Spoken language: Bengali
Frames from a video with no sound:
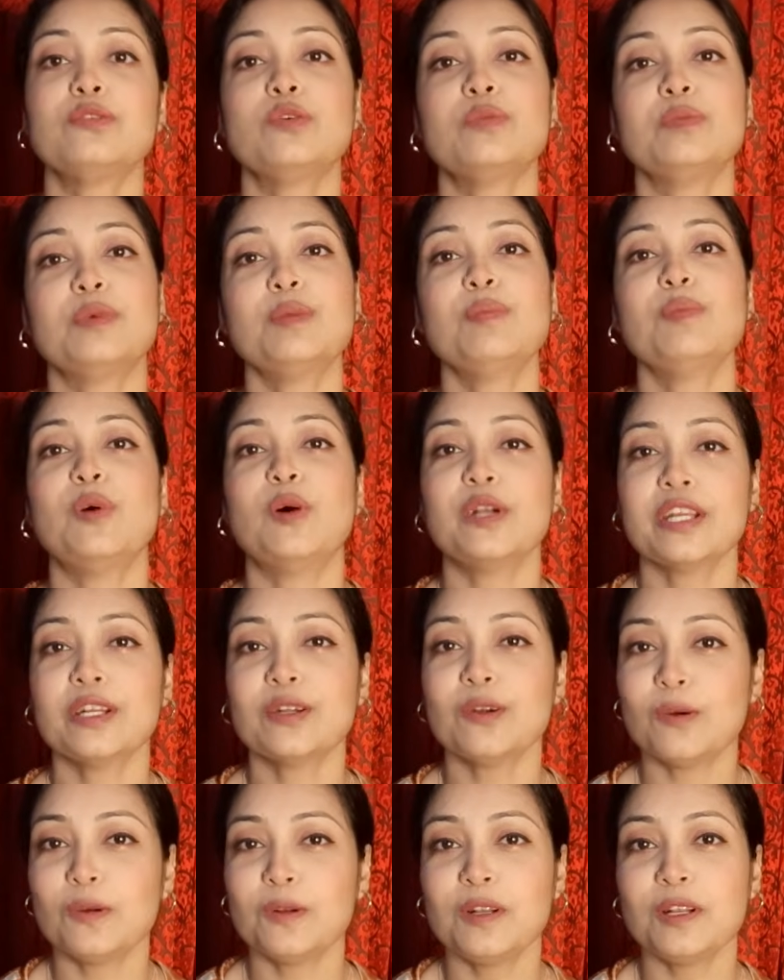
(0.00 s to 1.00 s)
তোমার
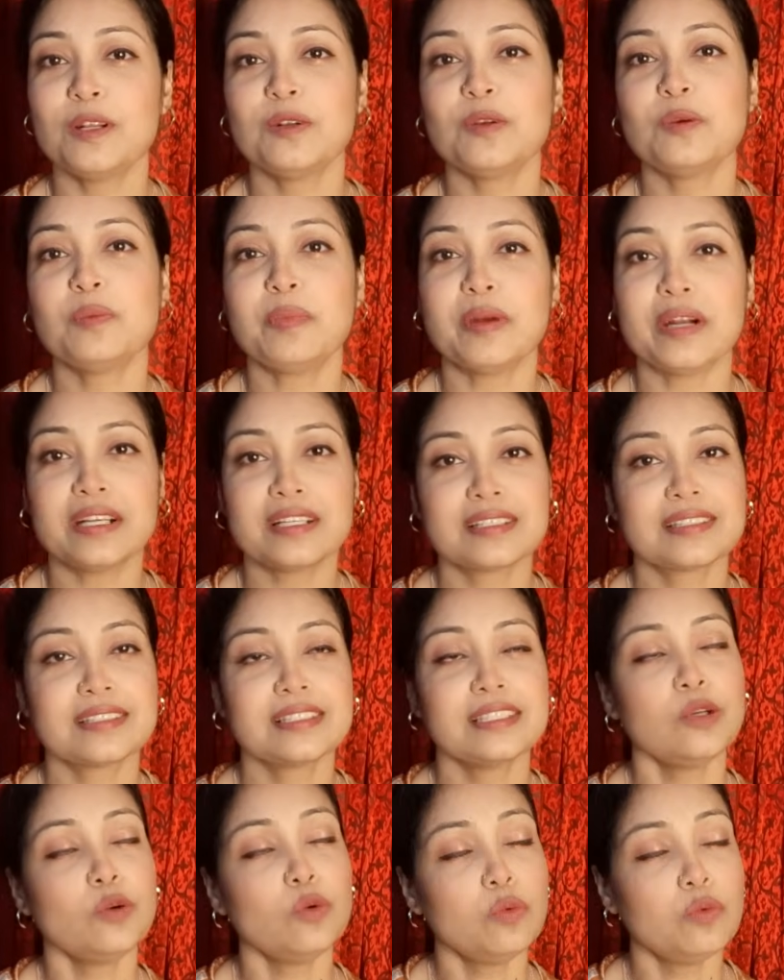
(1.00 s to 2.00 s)
বডির অন্যান্য
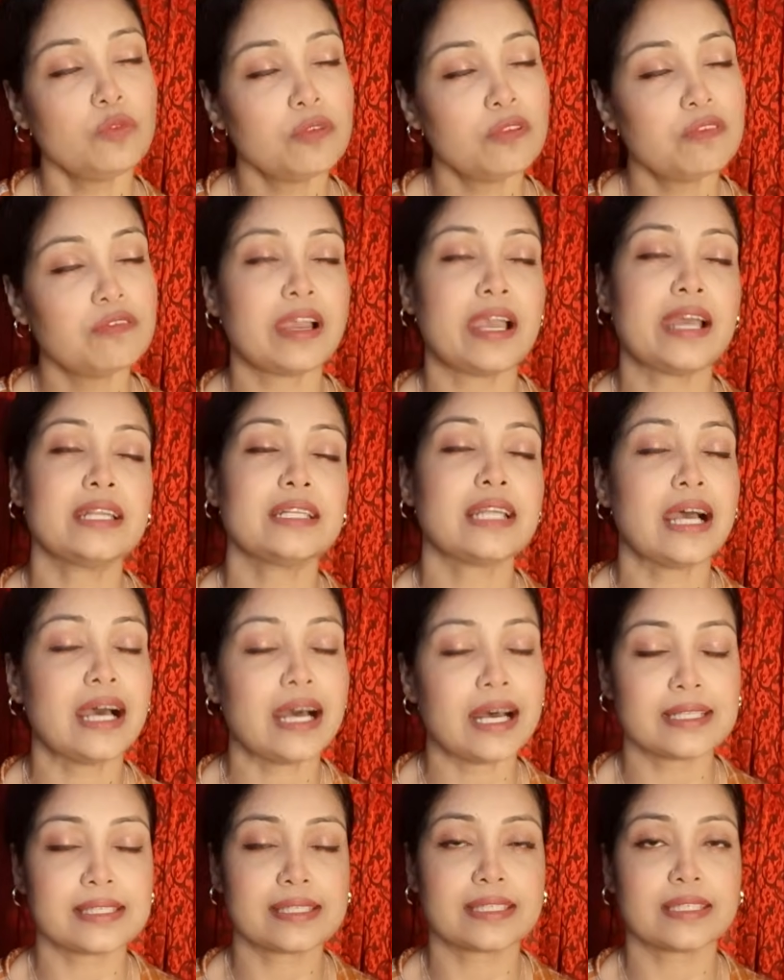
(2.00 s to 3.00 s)
পার্টসেও ফ্যাট
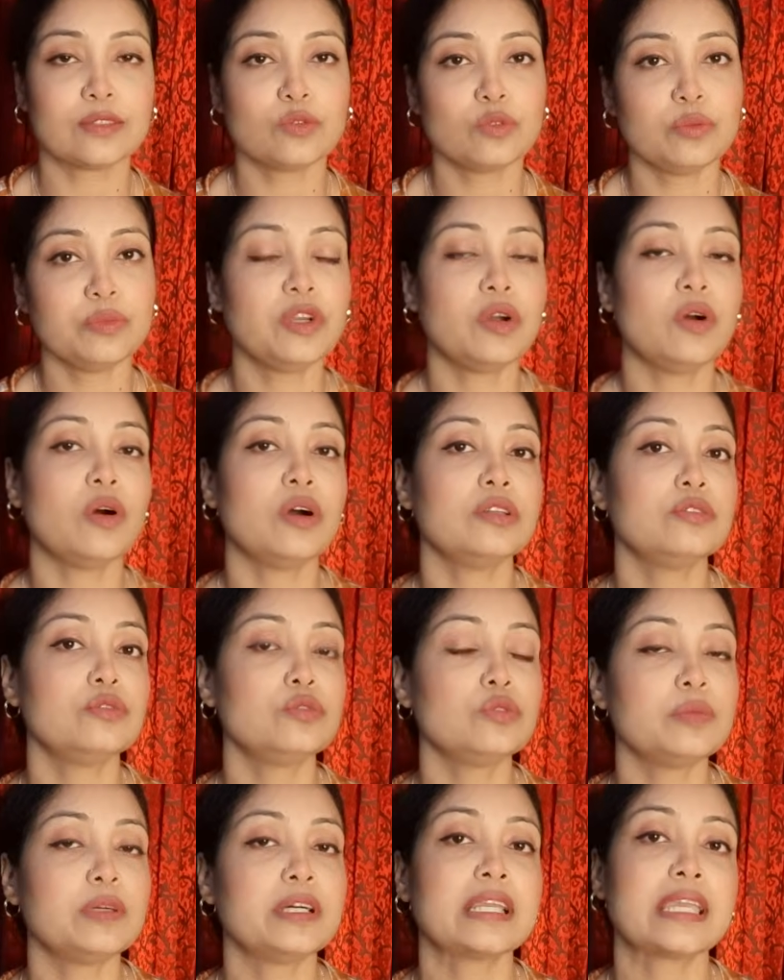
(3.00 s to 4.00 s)
আছে তুমি
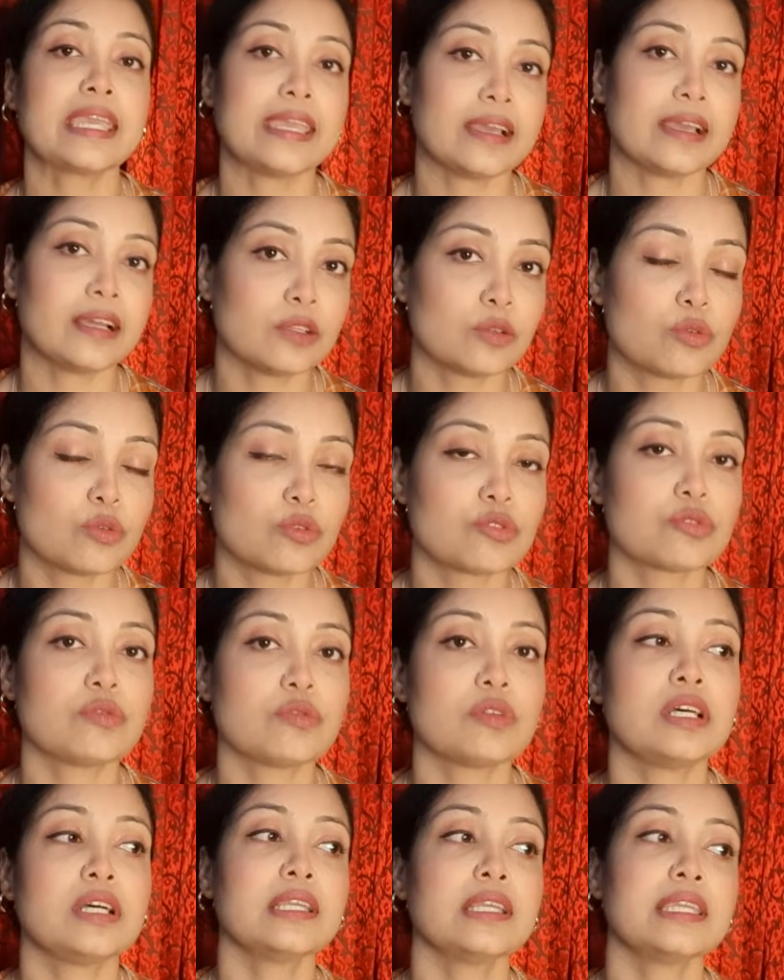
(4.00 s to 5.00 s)
হয়তো বা খেয়াল করছো
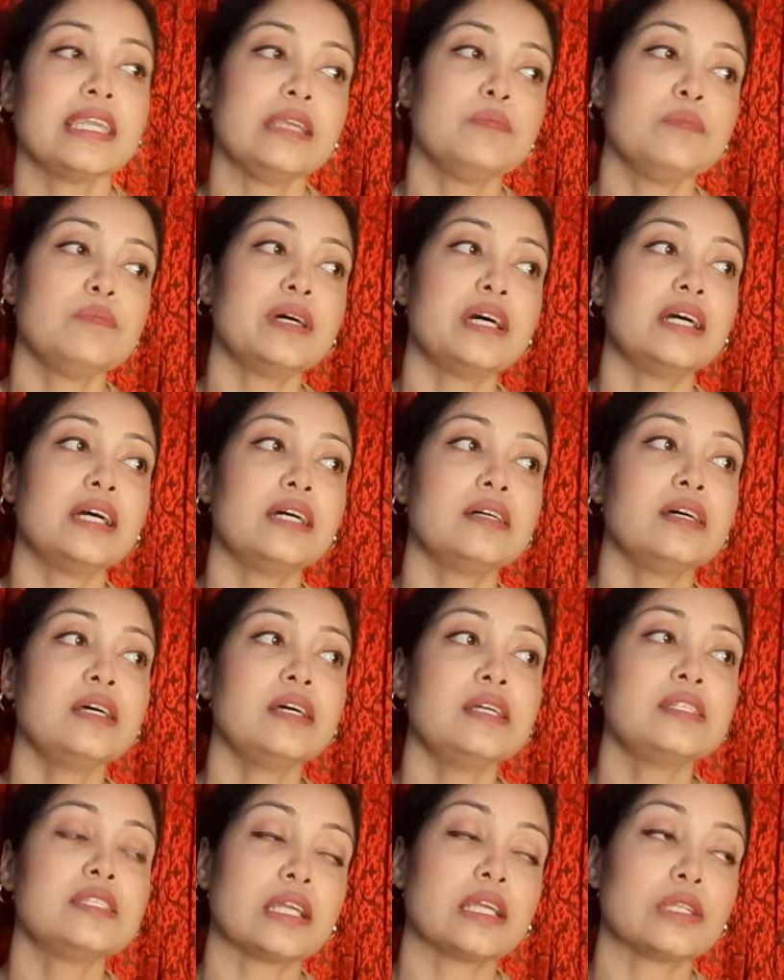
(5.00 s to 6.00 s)
না কিংবা
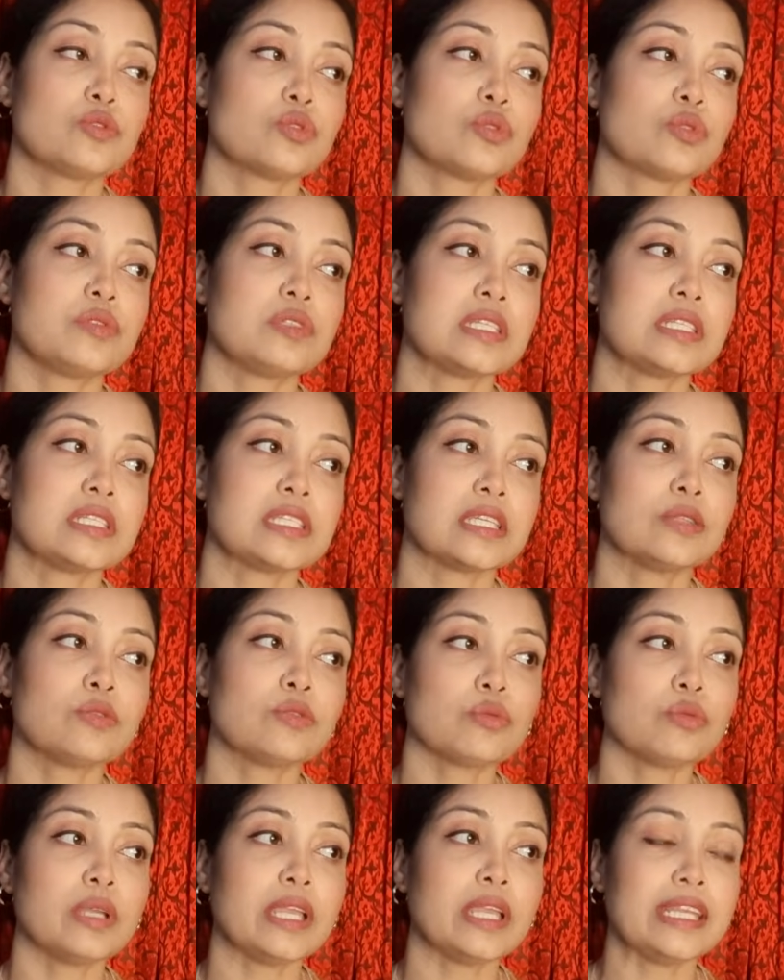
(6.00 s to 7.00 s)
চাচ্ছ যে
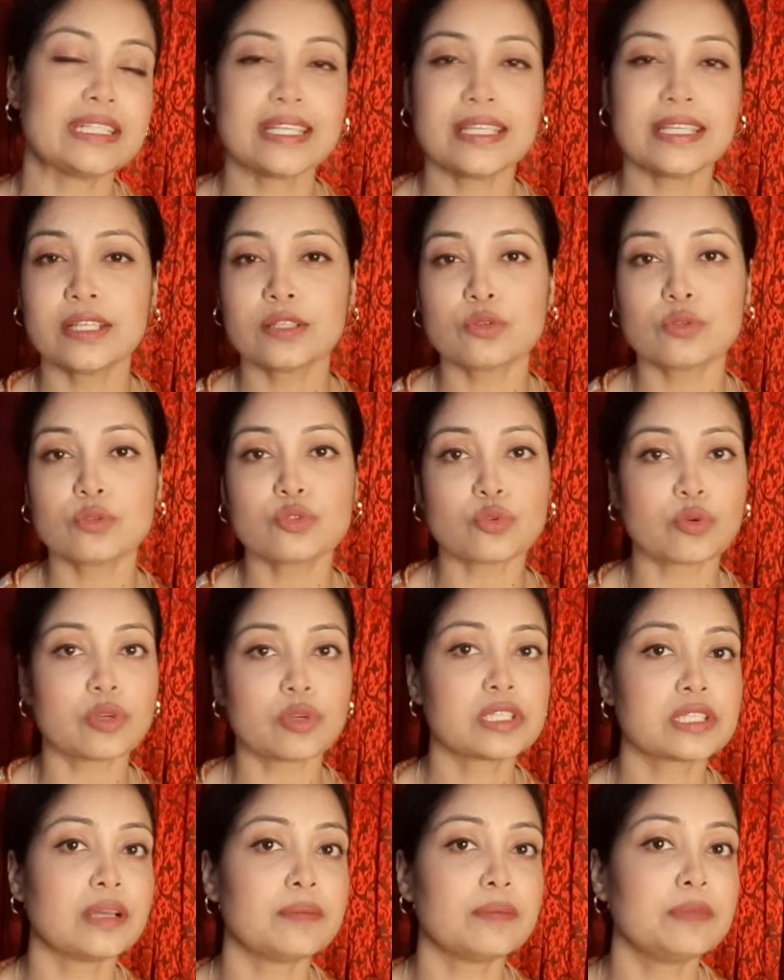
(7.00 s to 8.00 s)
যেহেতু এটাই একটু
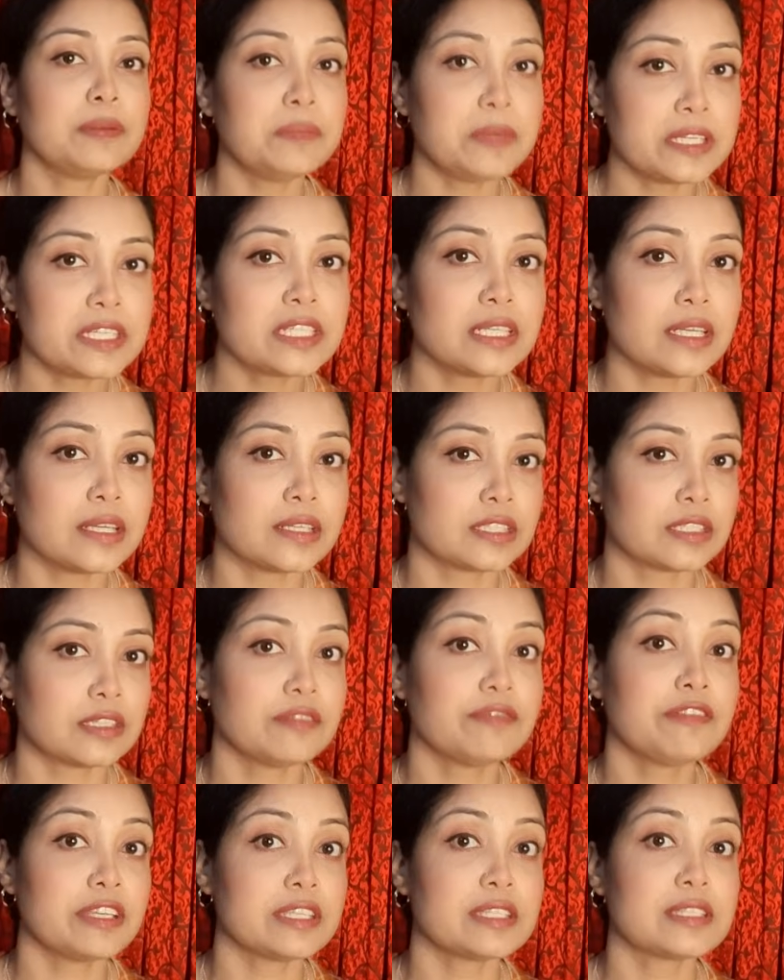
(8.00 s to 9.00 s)
চোখের সামনে বেশি আসে
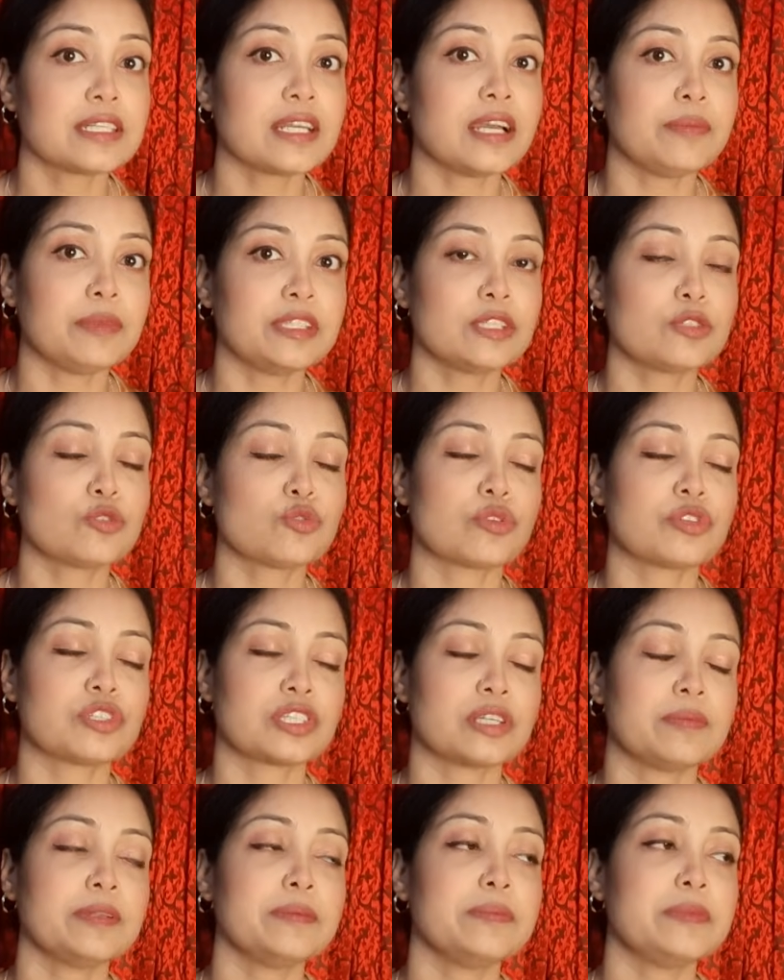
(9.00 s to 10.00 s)
ফেসটা আমাদের
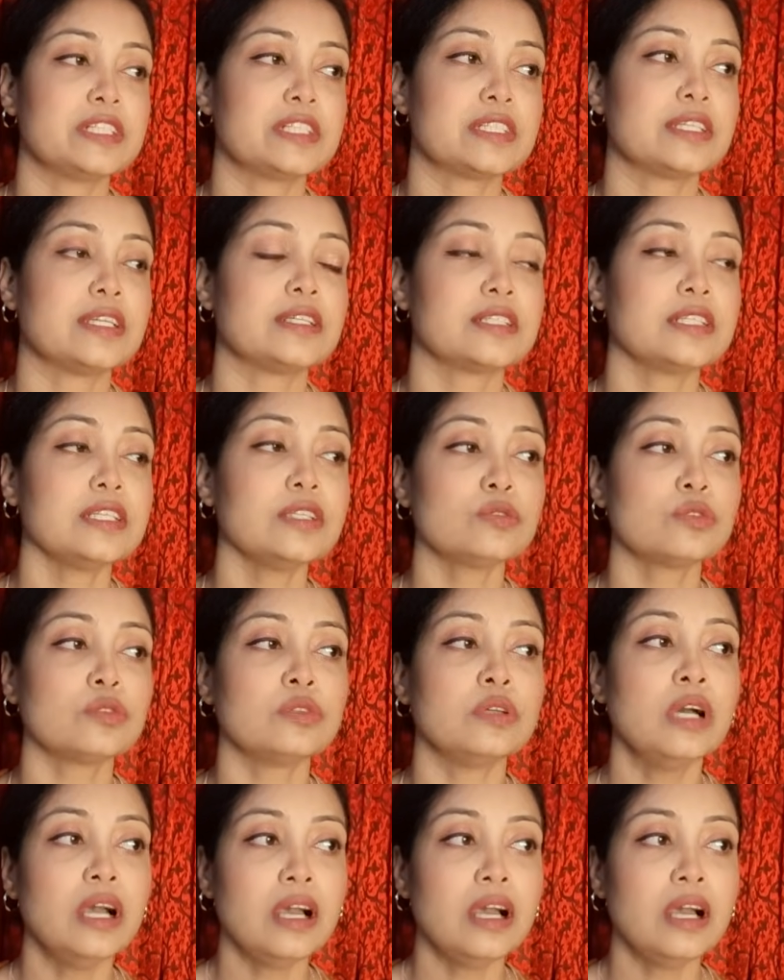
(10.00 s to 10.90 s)
চোখের সামনে বেশি আসে তো